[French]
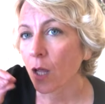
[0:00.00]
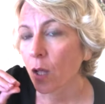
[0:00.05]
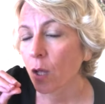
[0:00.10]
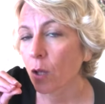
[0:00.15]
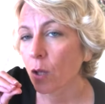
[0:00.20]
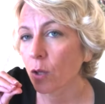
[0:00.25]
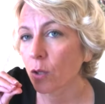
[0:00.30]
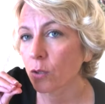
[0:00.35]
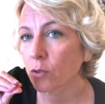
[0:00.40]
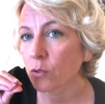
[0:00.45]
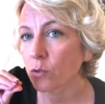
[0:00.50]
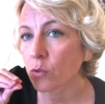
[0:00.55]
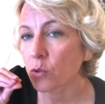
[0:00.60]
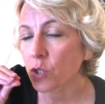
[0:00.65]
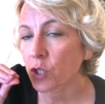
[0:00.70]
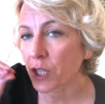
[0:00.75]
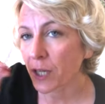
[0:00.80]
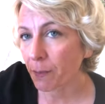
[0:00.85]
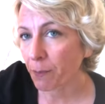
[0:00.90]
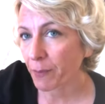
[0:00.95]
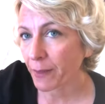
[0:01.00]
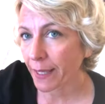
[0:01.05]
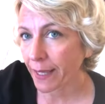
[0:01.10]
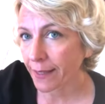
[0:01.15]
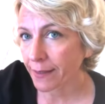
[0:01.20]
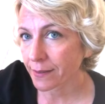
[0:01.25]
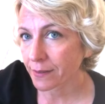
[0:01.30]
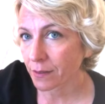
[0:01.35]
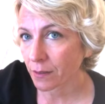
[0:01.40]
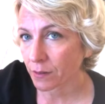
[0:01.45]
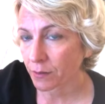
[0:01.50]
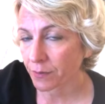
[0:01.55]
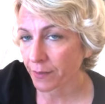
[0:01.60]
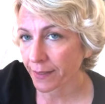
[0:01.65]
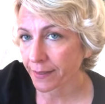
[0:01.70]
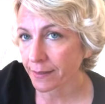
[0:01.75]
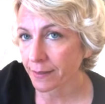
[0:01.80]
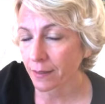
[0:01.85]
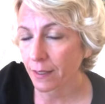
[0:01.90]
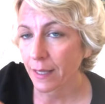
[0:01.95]
euh, du GPS en
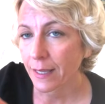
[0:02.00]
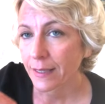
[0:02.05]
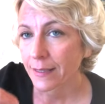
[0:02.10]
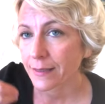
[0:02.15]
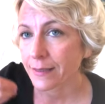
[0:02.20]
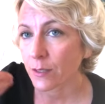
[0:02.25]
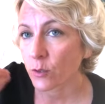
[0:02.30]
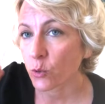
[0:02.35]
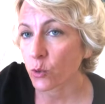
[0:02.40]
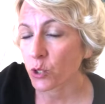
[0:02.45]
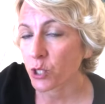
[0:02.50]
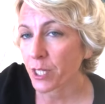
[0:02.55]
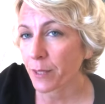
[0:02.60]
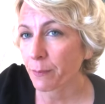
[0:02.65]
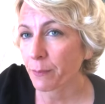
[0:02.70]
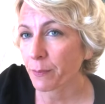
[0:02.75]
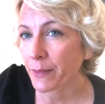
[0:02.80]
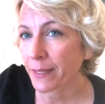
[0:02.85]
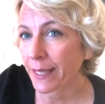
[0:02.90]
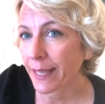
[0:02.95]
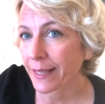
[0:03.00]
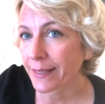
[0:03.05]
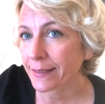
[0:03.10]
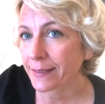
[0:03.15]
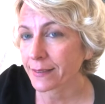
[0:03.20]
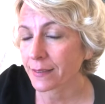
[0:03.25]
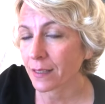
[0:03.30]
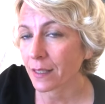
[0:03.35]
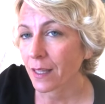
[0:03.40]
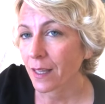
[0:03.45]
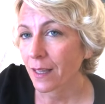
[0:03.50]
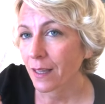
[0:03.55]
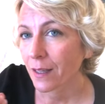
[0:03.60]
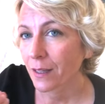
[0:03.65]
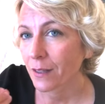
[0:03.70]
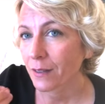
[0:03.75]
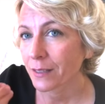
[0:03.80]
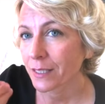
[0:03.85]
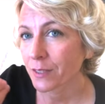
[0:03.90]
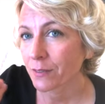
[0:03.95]
fait c'est le GPS
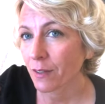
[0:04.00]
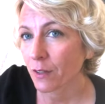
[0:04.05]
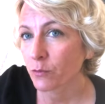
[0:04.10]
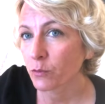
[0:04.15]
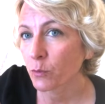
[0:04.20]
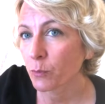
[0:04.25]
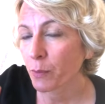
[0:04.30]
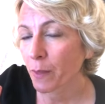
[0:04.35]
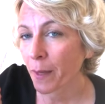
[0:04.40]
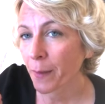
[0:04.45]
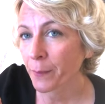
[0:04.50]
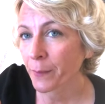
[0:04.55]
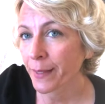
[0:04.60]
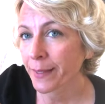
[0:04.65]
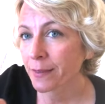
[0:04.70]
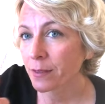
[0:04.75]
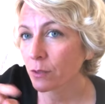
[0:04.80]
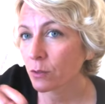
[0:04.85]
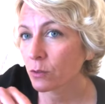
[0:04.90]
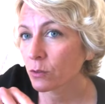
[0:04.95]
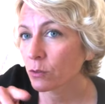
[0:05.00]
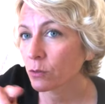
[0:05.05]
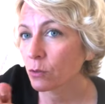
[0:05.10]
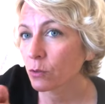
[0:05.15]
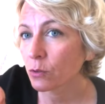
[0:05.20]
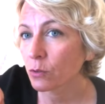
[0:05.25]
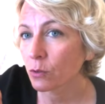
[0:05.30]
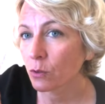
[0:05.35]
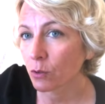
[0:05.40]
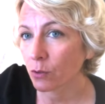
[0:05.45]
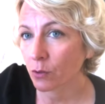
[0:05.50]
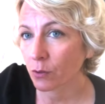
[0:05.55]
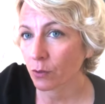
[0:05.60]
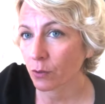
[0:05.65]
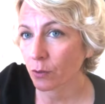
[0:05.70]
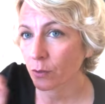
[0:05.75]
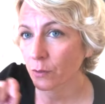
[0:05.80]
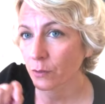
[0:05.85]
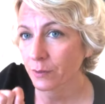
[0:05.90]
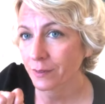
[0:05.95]
qui va vous permettre de
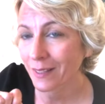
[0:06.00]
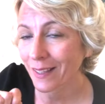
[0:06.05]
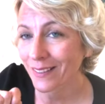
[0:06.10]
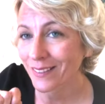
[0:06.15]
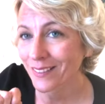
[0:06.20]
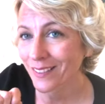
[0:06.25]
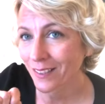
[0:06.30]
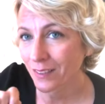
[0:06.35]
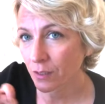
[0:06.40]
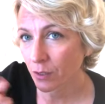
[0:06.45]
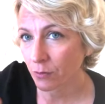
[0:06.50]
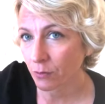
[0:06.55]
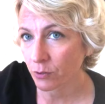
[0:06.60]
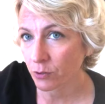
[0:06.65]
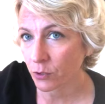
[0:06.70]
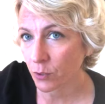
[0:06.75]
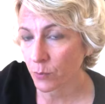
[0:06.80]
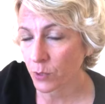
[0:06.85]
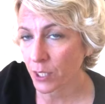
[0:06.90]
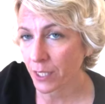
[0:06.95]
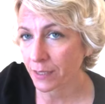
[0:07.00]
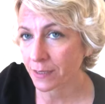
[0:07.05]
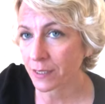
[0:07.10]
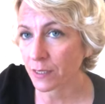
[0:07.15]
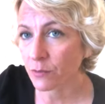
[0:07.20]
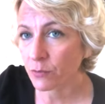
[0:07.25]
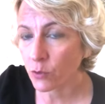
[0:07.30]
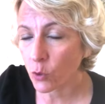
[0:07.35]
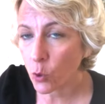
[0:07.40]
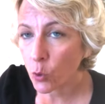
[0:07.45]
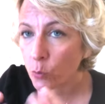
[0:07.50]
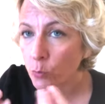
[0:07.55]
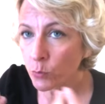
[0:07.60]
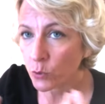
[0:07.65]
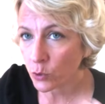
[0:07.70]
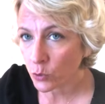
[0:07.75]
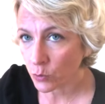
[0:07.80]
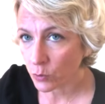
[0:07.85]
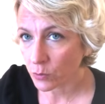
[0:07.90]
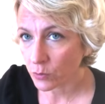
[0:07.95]
d'atteindre vos objectifs au
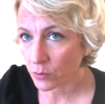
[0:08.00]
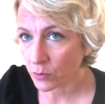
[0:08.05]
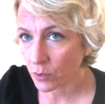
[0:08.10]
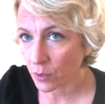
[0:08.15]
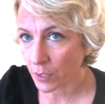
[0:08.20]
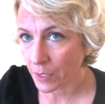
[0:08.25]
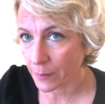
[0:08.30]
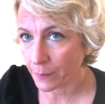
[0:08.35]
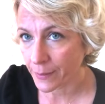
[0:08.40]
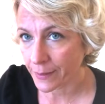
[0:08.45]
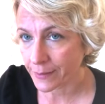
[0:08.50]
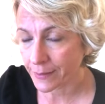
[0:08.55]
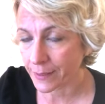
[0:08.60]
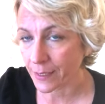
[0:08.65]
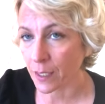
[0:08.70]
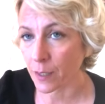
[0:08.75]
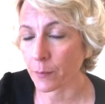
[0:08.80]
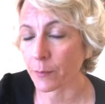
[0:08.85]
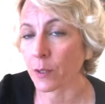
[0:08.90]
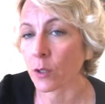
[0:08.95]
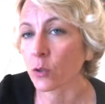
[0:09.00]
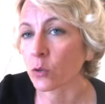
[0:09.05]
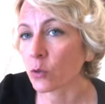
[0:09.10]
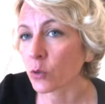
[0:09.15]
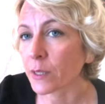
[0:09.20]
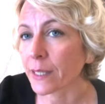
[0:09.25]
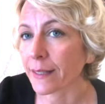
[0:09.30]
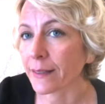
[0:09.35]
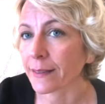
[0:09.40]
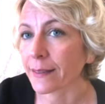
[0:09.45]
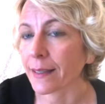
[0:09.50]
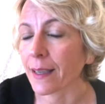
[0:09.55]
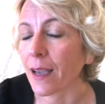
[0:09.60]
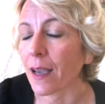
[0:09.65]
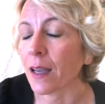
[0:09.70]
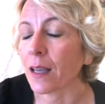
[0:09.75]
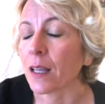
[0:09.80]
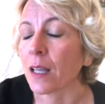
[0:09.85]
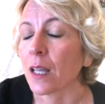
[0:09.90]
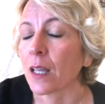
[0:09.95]
mieux dans la matière mais en aucun
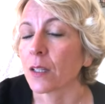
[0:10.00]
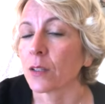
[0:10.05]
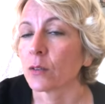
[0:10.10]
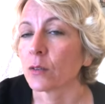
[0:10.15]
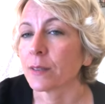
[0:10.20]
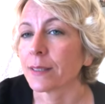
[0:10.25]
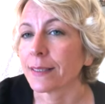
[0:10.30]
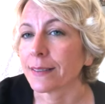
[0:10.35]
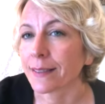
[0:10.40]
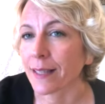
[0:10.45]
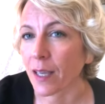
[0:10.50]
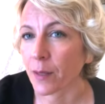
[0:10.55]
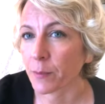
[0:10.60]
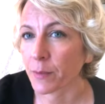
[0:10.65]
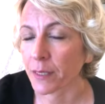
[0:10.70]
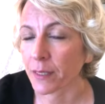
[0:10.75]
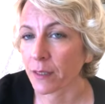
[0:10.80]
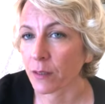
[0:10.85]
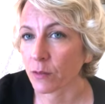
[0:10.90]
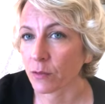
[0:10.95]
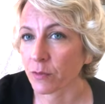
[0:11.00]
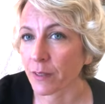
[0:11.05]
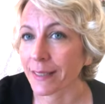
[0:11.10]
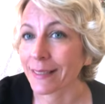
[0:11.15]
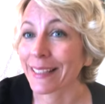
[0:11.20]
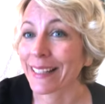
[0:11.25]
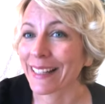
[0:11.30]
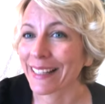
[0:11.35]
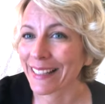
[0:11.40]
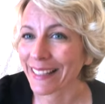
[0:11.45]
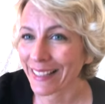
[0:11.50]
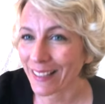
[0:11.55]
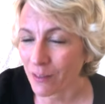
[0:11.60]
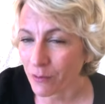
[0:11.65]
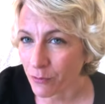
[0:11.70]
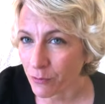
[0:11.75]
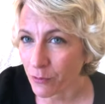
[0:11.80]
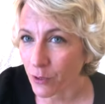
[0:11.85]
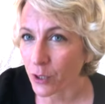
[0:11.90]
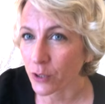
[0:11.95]
cas de déterminer en fait
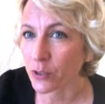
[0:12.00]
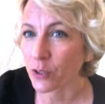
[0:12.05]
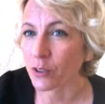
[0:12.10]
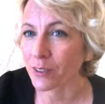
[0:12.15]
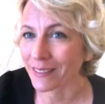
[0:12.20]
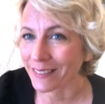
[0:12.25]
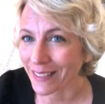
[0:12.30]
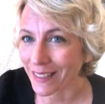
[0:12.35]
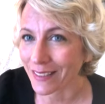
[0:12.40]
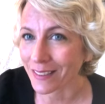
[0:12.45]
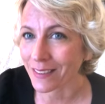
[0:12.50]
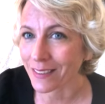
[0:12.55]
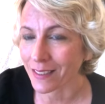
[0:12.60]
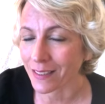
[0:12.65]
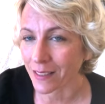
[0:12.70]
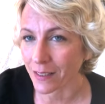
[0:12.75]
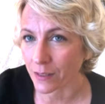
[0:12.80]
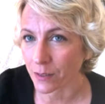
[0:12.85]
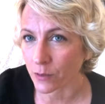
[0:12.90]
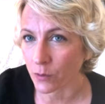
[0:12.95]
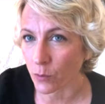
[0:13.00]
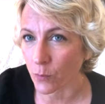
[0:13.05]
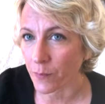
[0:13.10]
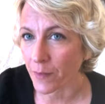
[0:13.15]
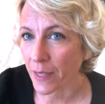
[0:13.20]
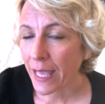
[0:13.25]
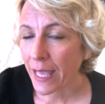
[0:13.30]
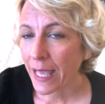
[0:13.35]
votre destination.